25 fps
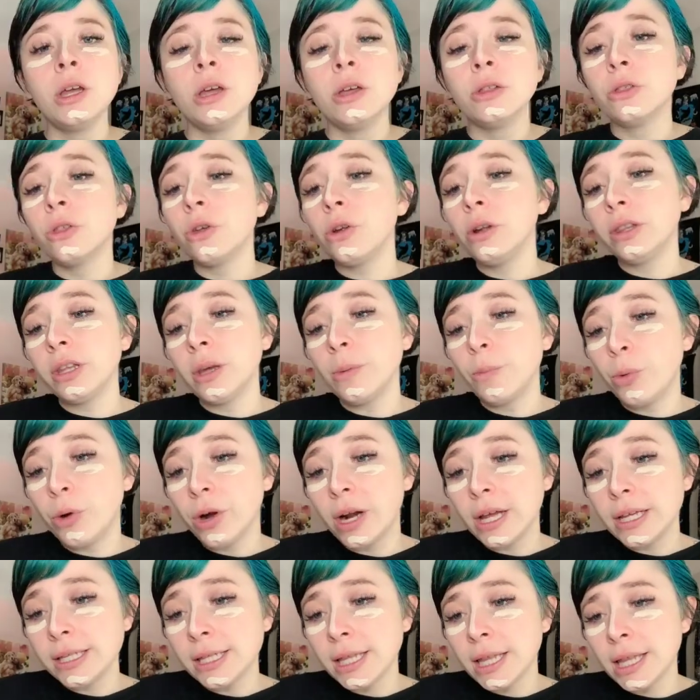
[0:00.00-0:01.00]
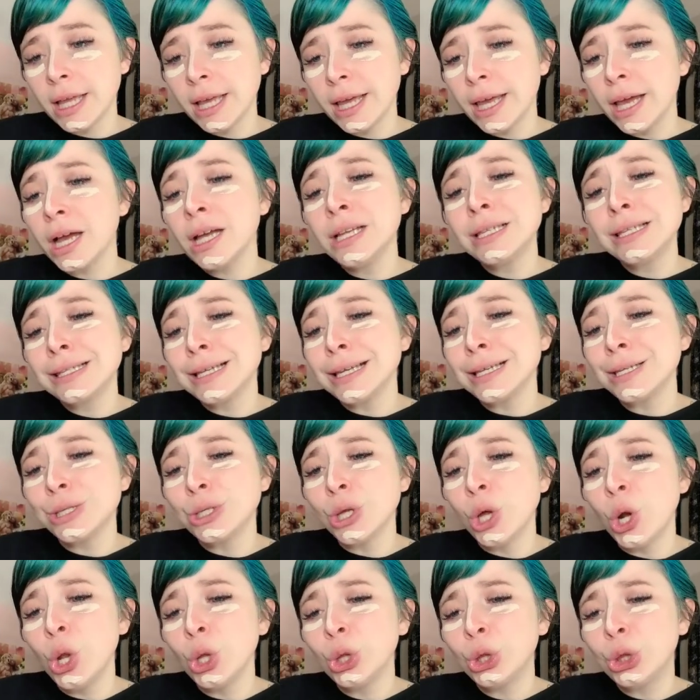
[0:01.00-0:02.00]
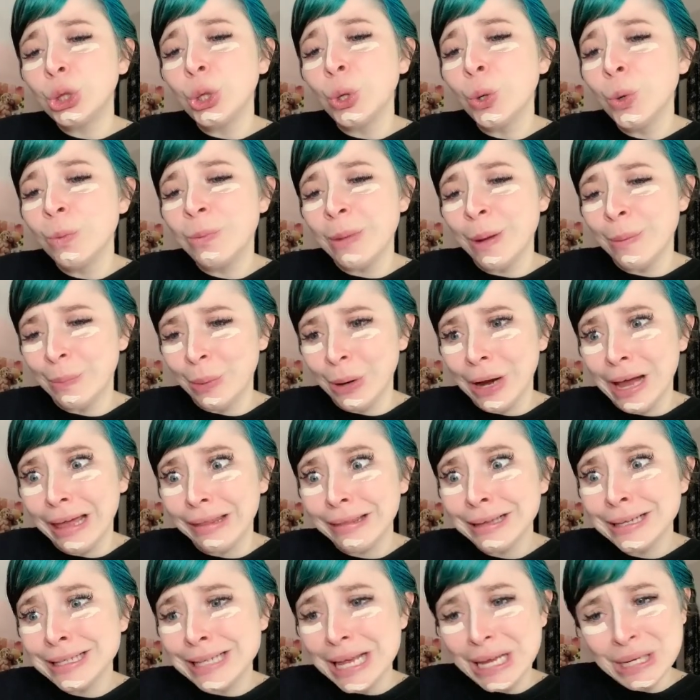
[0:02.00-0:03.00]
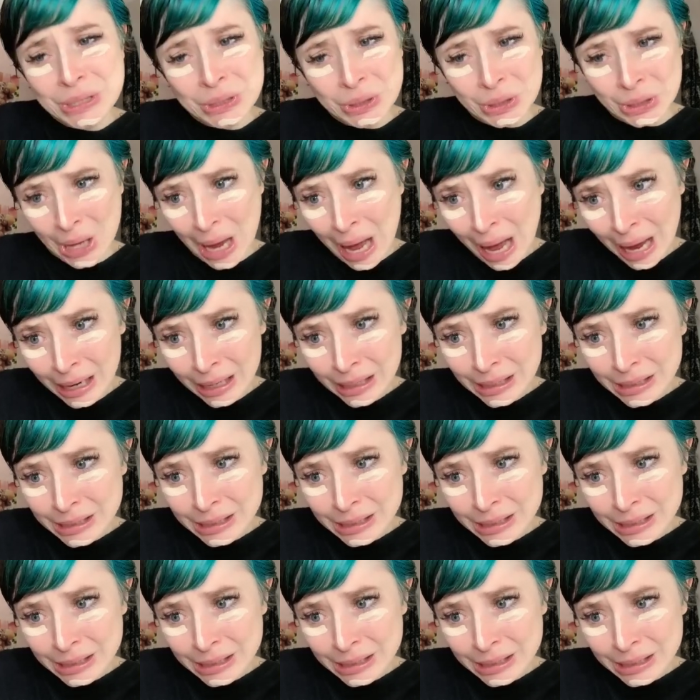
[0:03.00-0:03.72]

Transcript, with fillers: Todo el tiempo era así de que, es que solo tú me puedes ayudar.